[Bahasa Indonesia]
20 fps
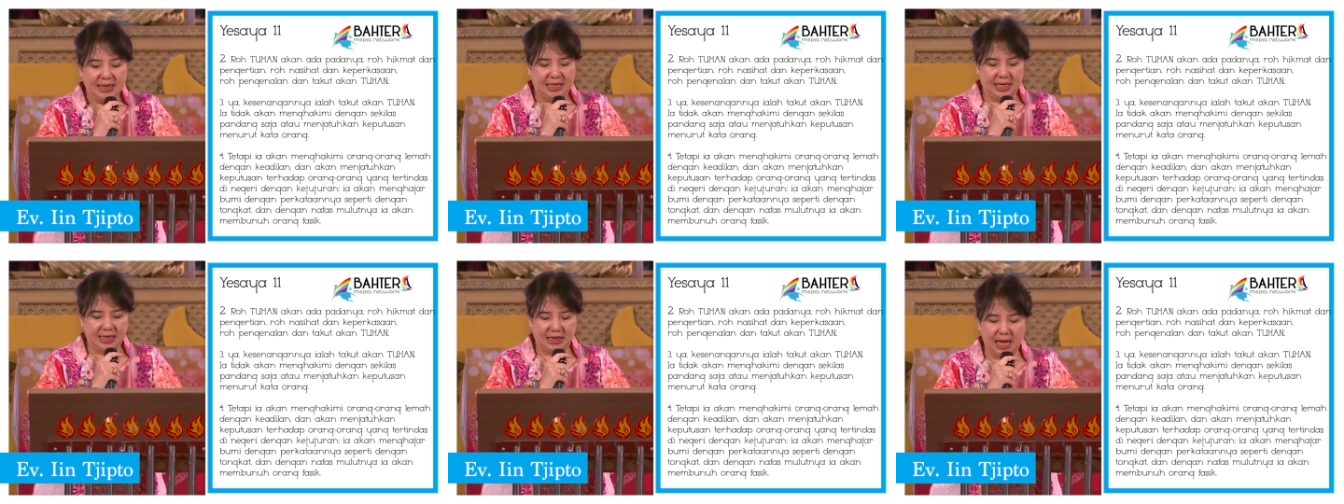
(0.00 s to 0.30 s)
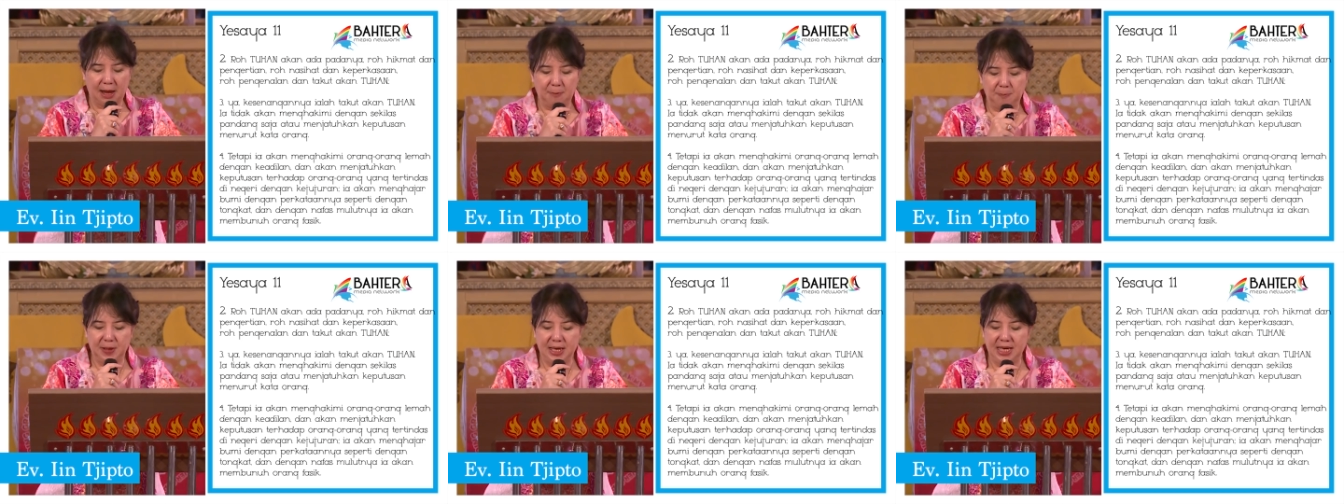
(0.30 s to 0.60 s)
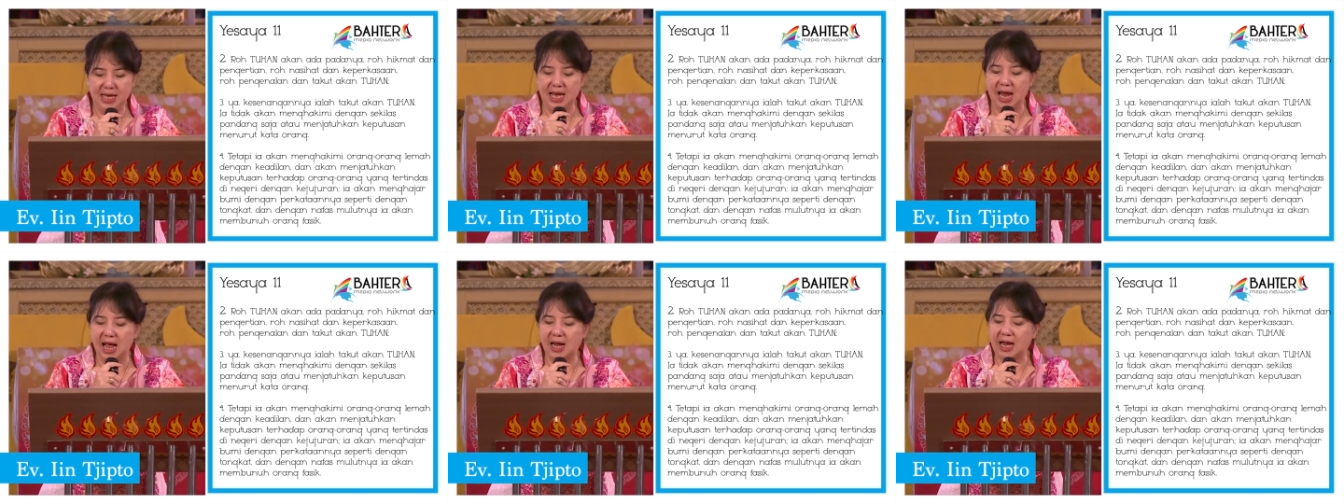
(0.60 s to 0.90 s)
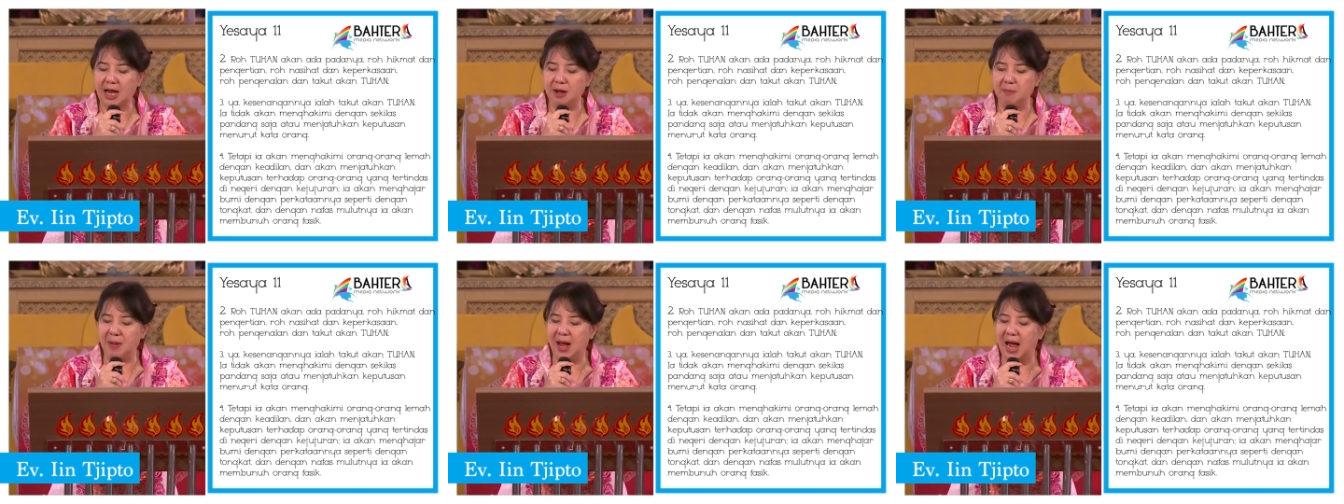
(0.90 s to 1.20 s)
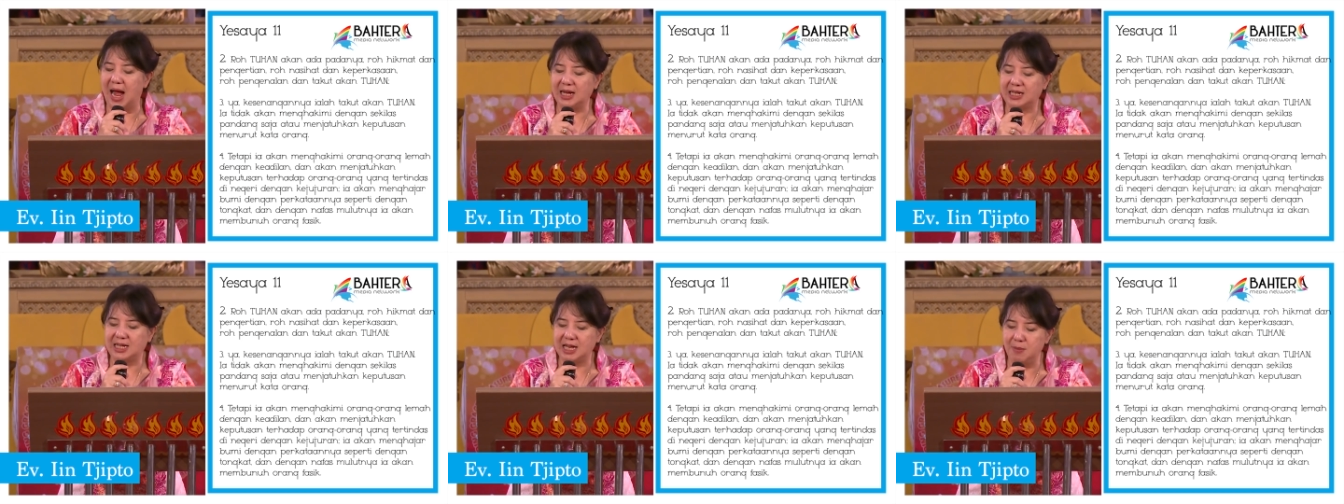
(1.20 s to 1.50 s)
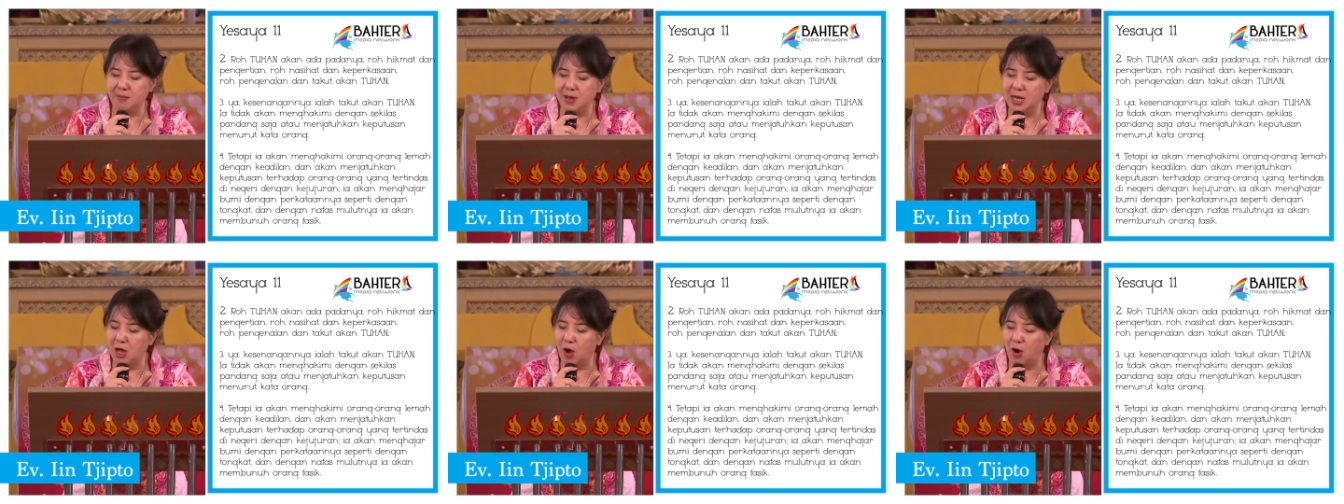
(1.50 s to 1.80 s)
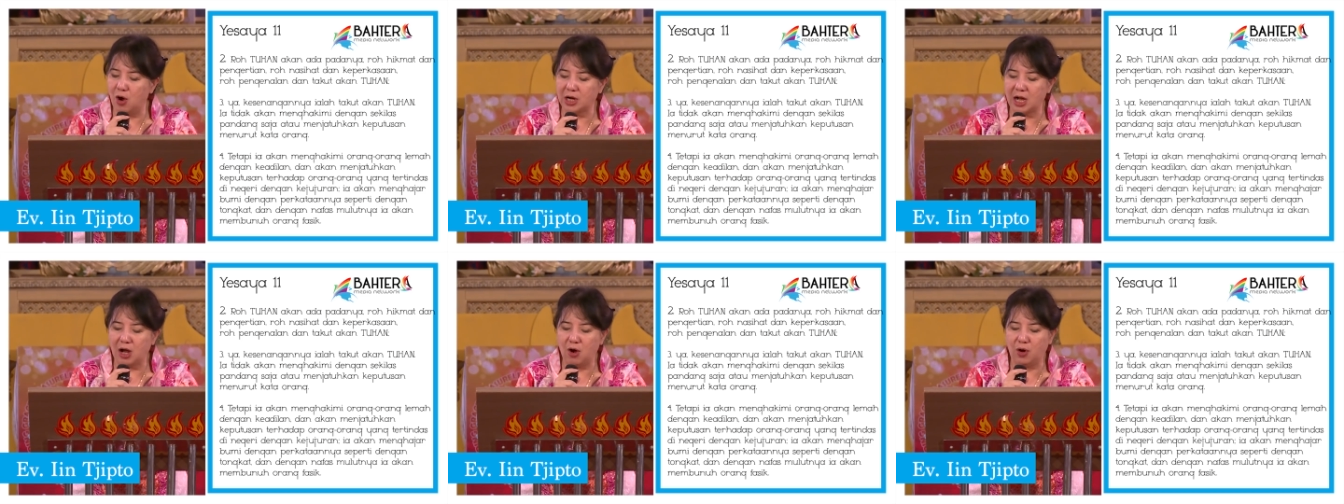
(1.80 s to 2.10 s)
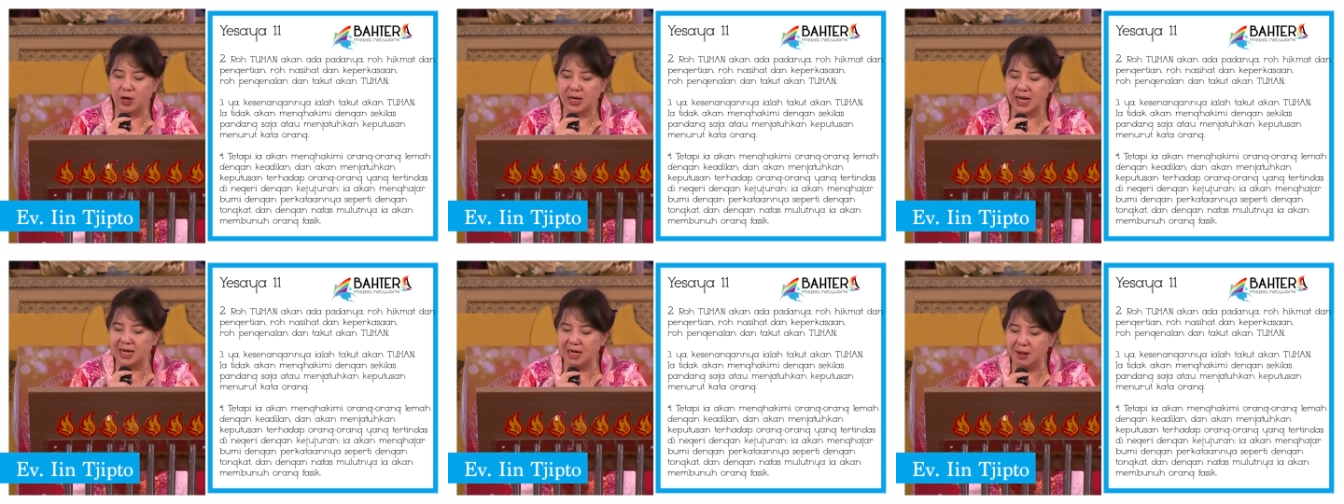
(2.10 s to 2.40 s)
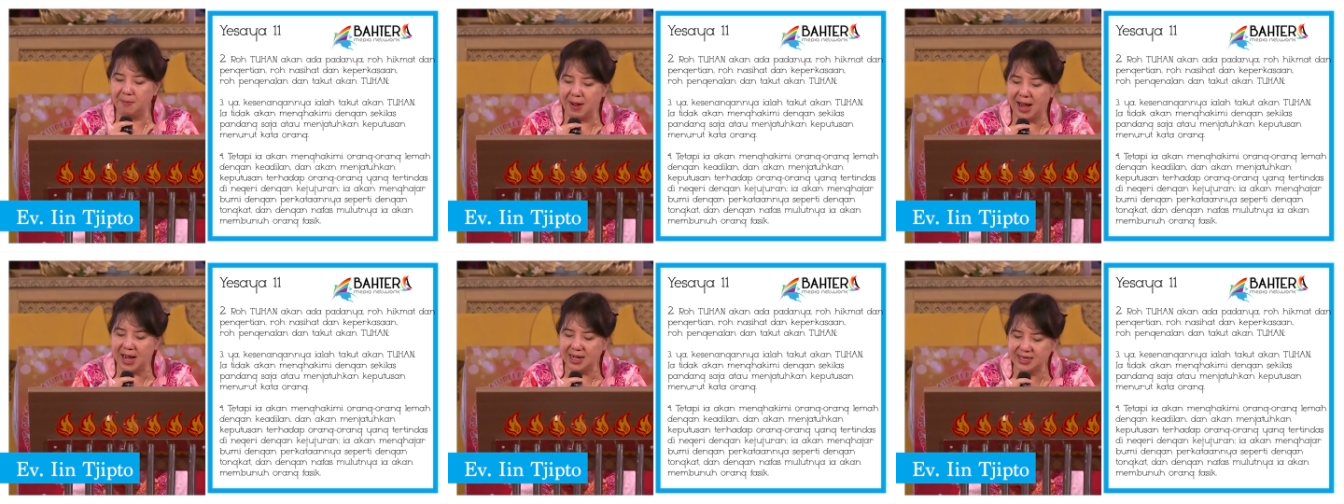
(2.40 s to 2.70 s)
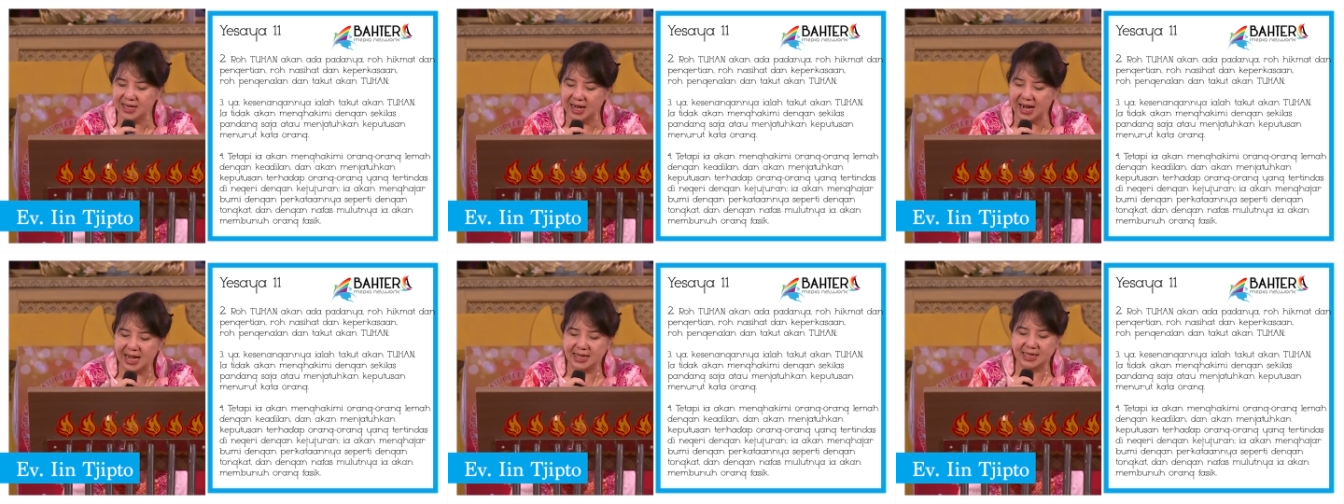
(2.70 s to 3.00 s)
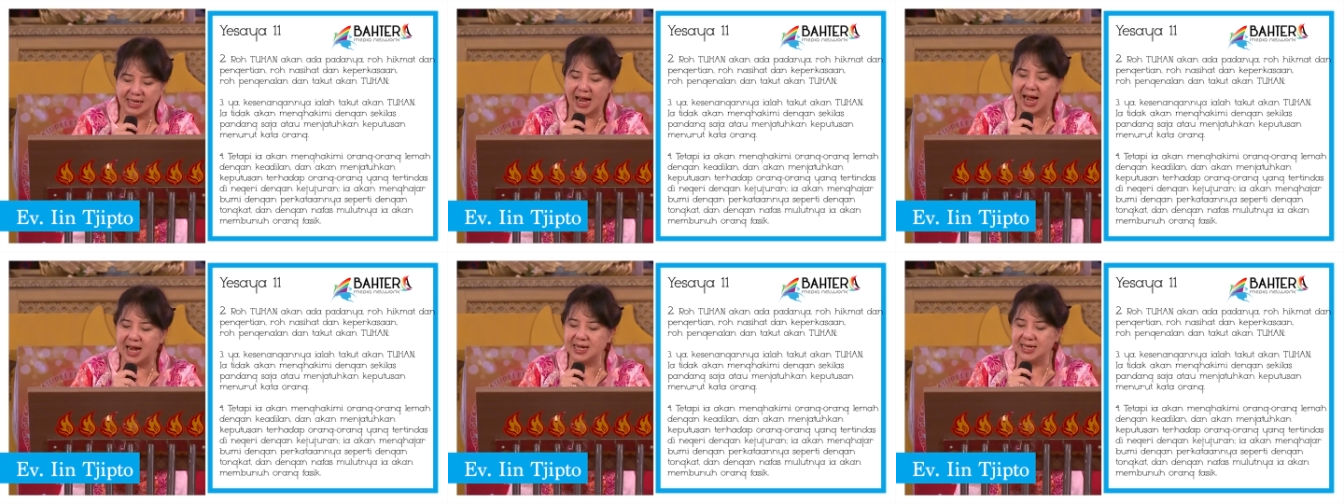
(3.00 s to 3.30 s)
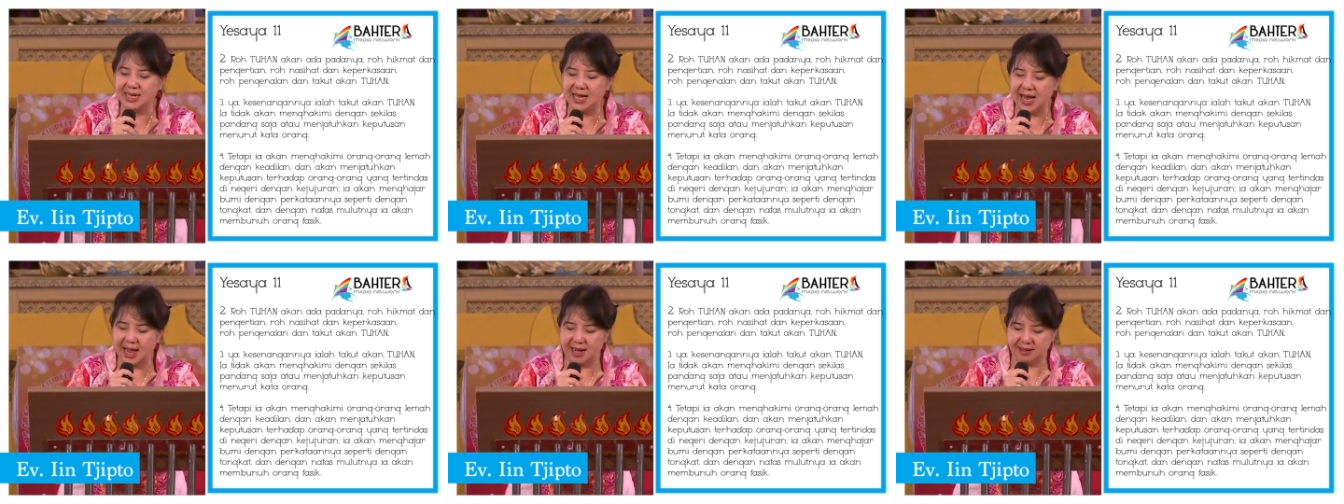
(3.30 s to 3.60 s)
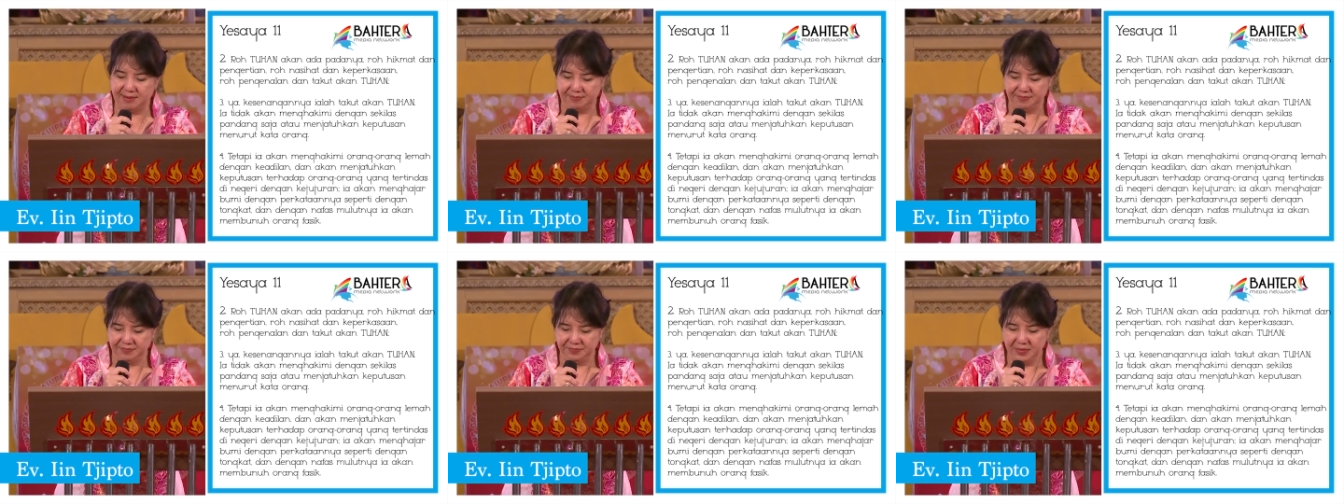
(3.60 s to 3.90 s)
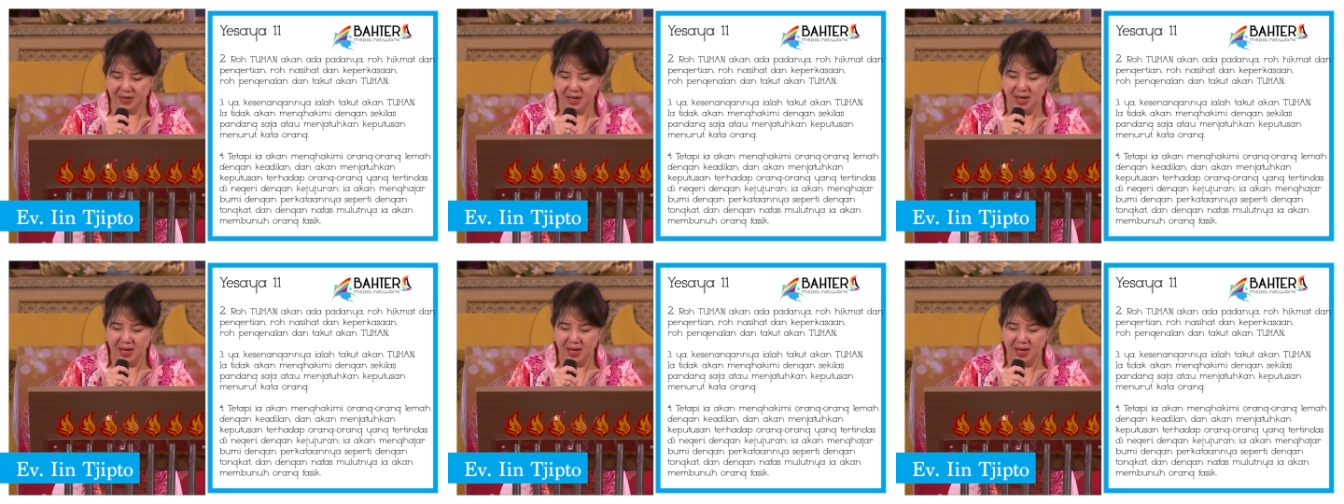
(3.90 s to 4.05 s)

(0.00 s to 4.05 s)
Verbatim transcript: tetapi ia akan menghakimi orang-orang lemah dengan keadilan